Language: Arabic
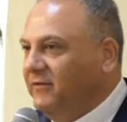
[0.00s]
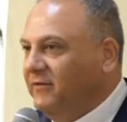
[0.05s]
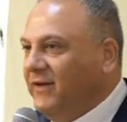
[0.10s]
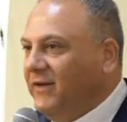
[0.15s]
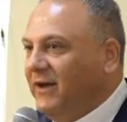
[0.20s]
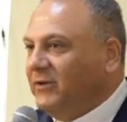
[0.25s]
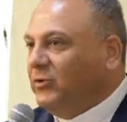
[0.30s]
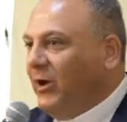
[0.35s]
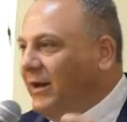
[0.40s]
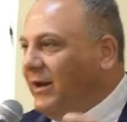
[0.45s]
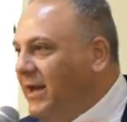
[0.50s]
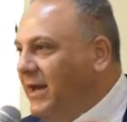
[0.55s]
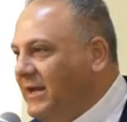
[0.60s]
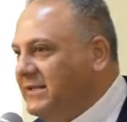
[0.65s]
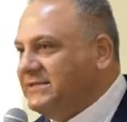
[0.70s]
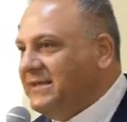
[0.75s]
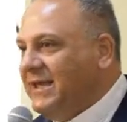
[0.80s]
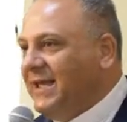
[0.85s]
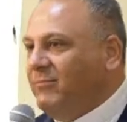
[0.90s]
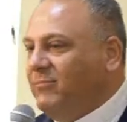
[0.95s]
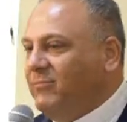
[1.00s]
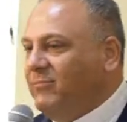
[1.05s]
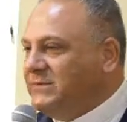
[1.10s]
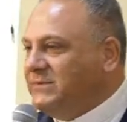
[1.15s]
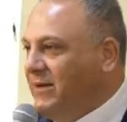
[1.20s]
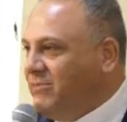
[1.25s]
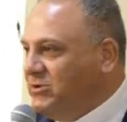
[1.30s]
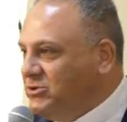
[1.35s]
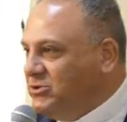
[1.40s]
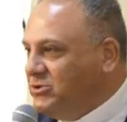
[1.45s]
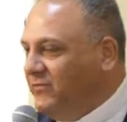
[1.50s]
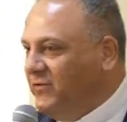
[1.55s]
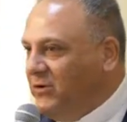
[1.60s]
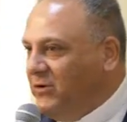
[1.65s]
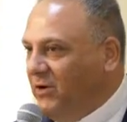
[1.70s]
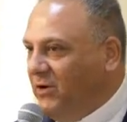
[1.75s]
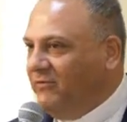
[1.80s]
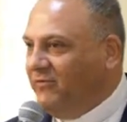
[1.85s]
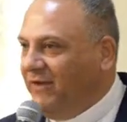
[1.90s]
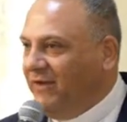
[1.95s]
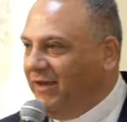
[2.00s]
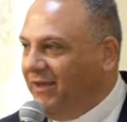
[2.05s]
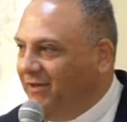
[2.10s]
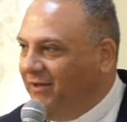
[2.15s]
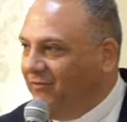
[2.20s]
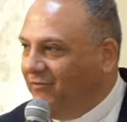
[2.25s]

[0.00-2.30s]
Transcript: فاتوا على الاحزاب زي ما بنشوف اليوم في